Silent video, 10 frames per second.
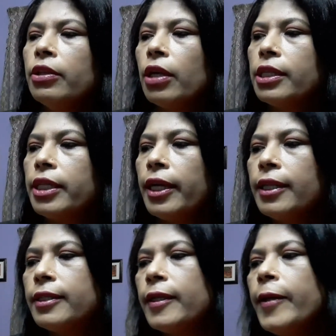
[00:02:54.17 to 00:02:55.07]
তাহলে
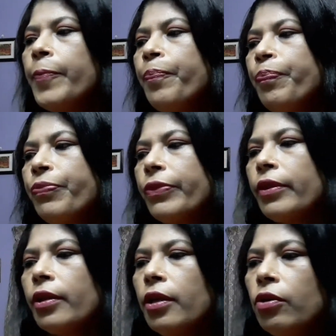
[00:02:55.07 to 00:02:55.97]
সেক্ষেত্রে
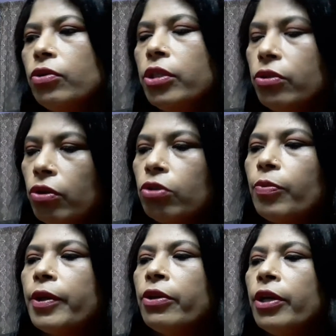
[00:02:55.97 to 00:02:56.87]
অতিরিক্ত
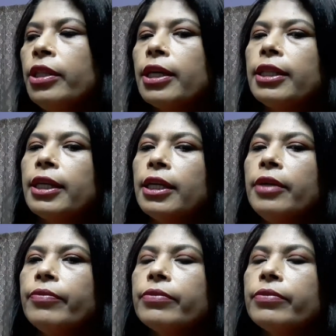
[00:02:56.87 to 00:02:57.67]
রক্তপাত হয় তাদেরকে